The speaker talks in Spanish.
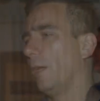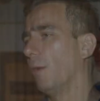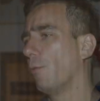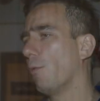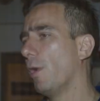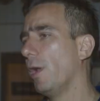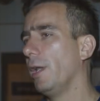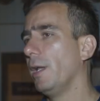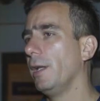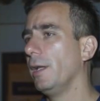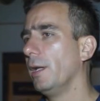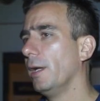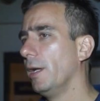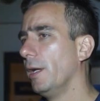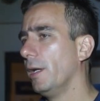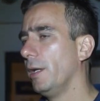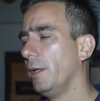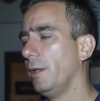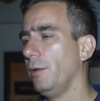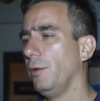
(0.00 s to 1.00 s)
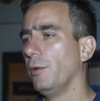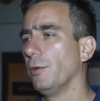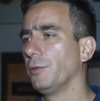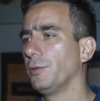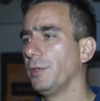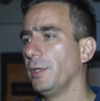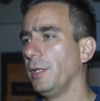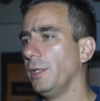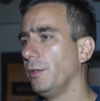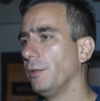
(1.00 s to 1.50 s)
el cual no
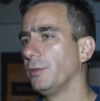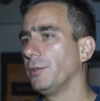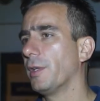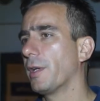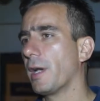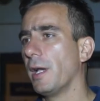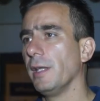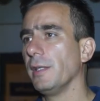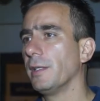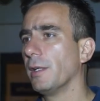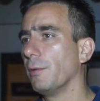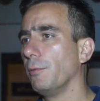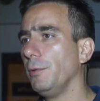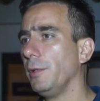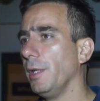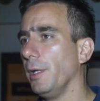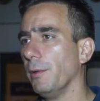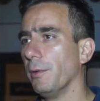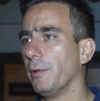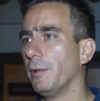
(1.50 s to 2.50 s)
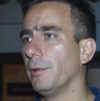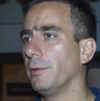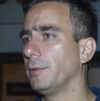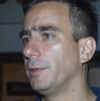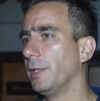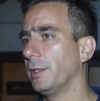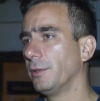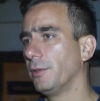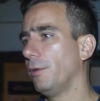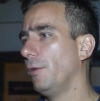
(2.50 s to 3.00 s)
se, no se realiza cultivo, ¿no?
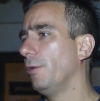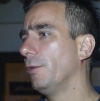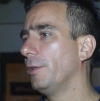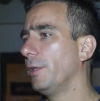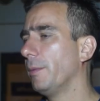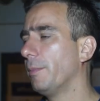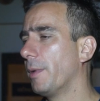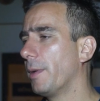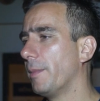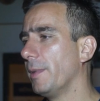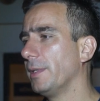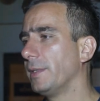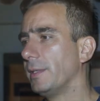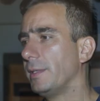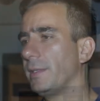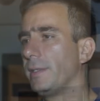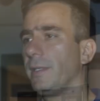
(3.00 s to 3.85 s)
o sea, esos lotes permanecen